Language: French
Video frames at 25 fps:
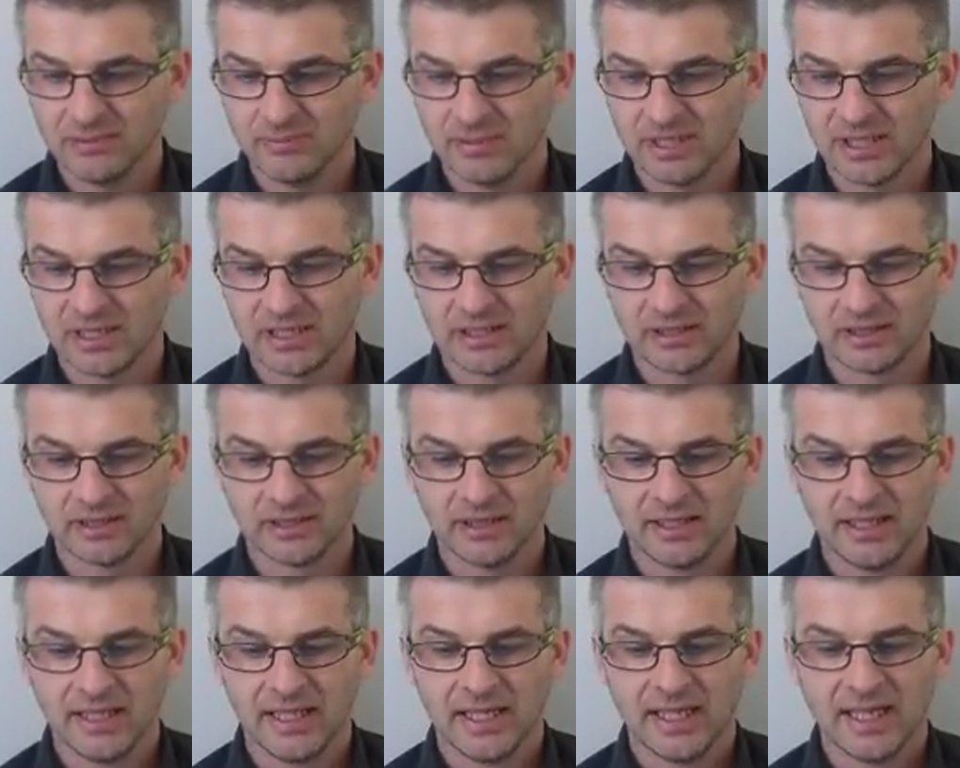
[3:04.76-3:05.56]
animale,
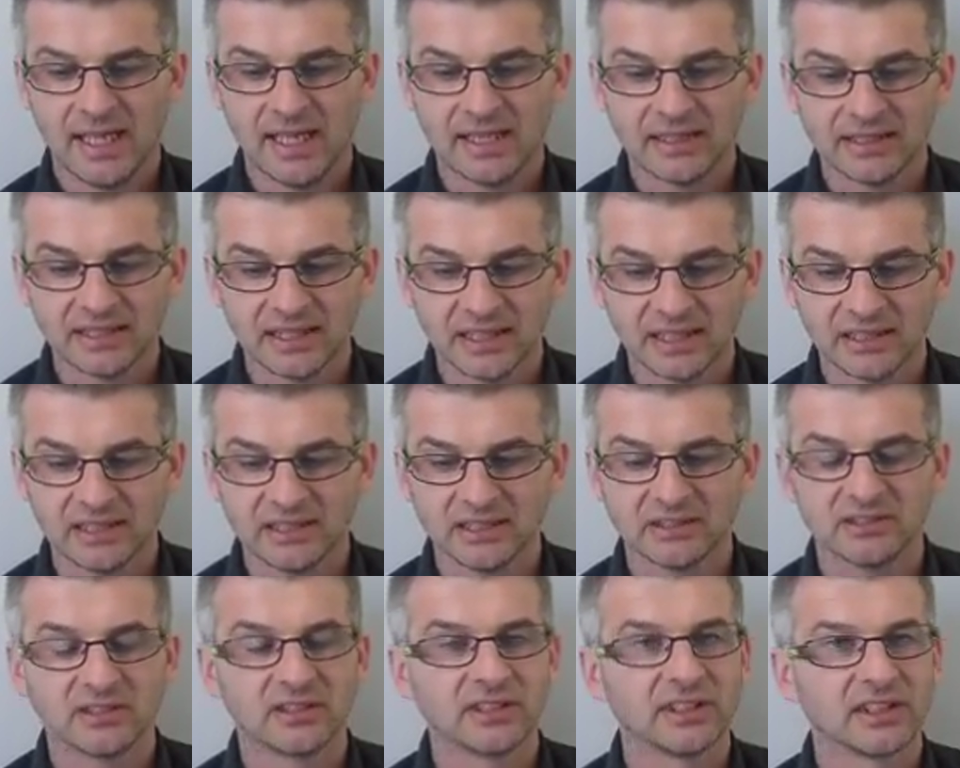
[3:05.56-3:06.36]

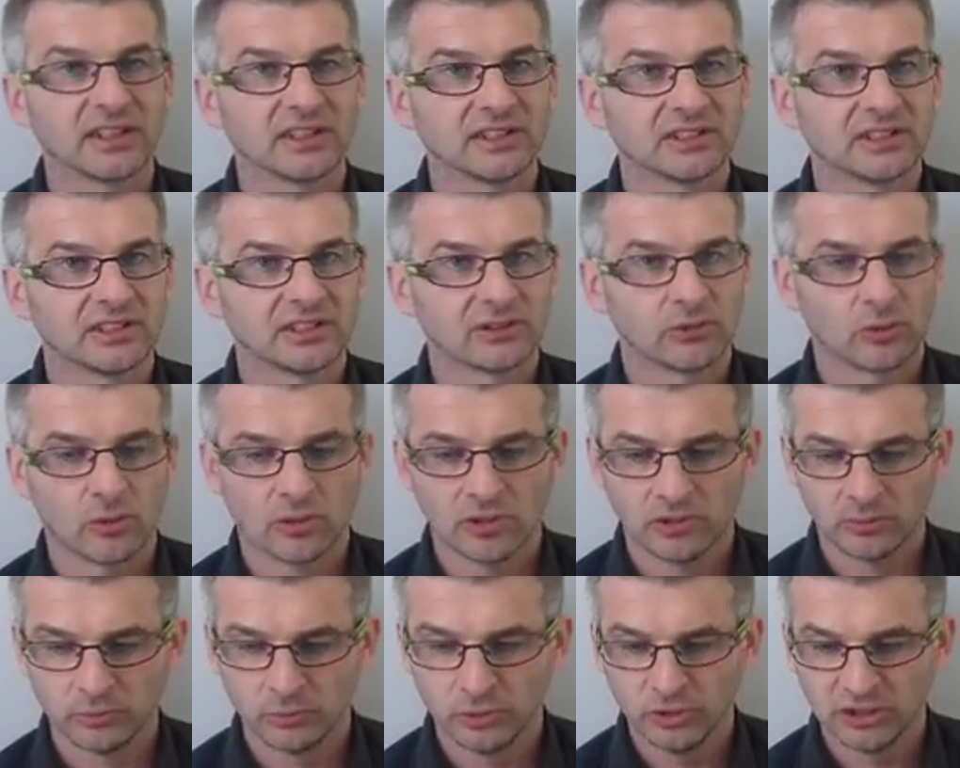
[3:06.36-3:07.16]
interdire dans les
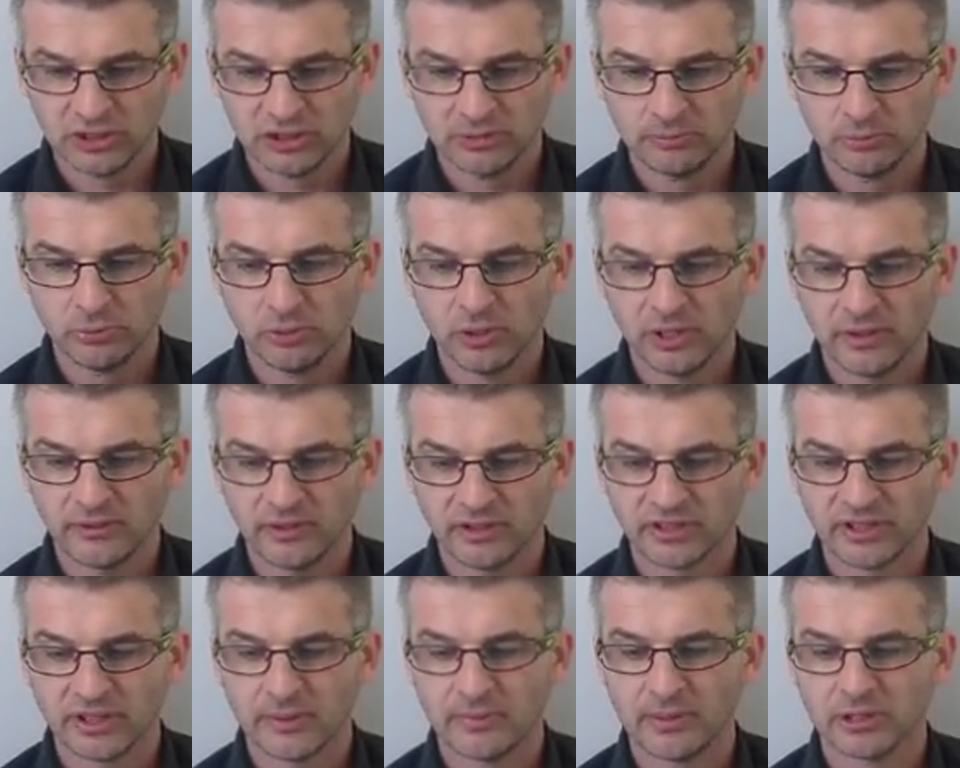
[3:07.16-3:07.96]
restaurants municipaux
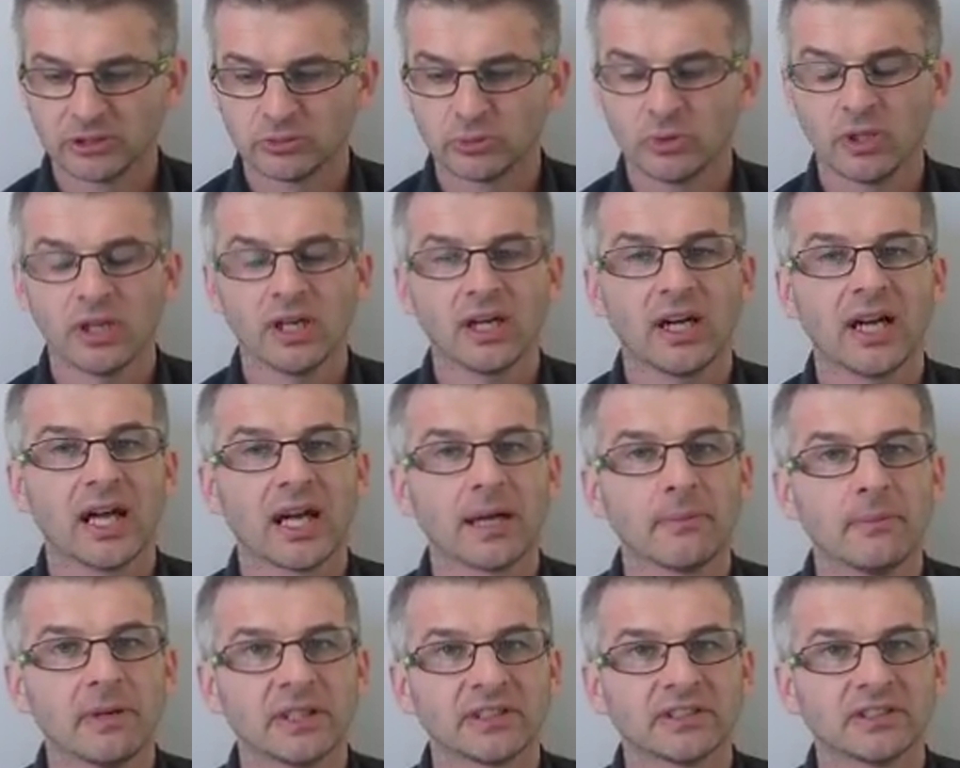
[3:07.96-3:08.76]
la viande
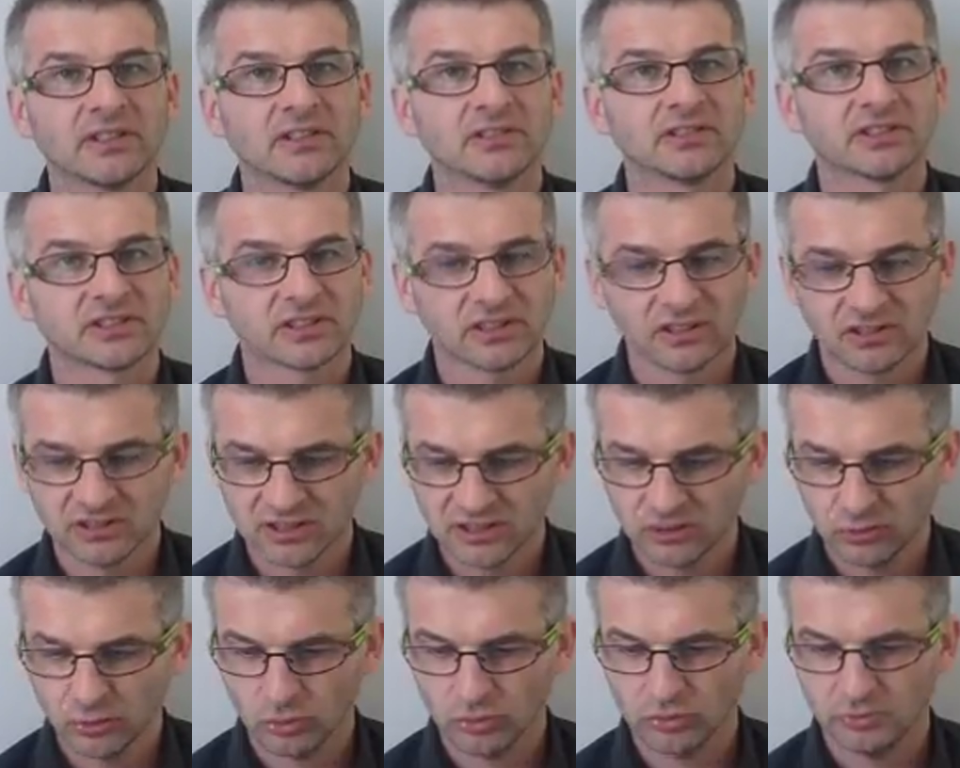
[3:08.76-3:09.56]
d'abattoir abattant
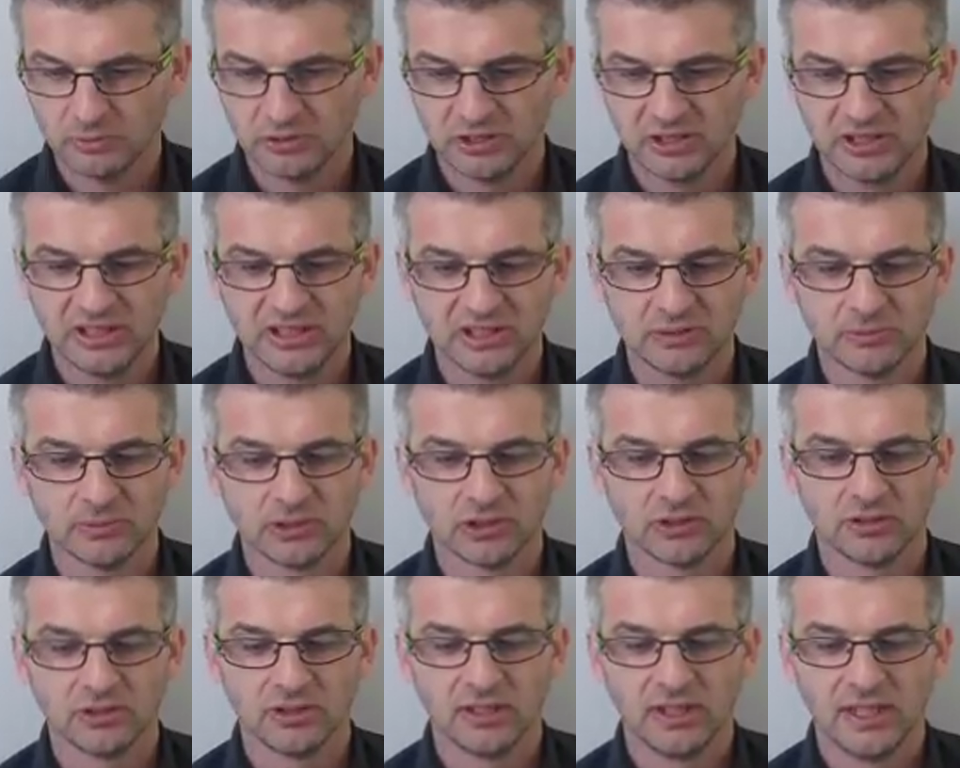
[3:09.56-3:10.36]
sans
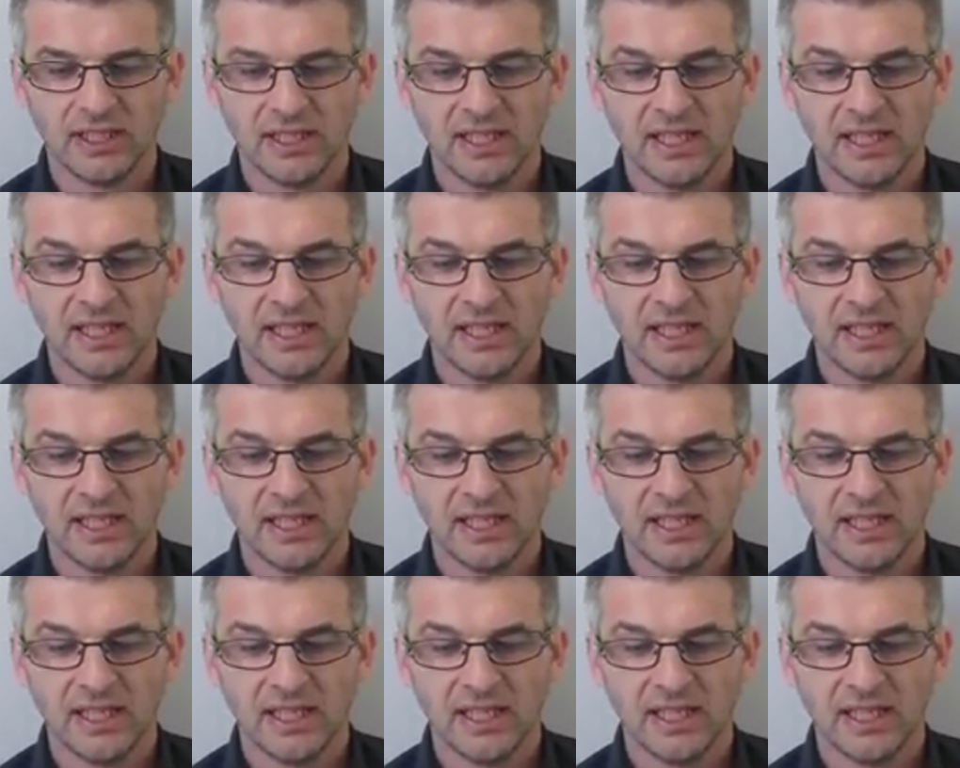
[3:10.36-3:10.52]
étourdissement,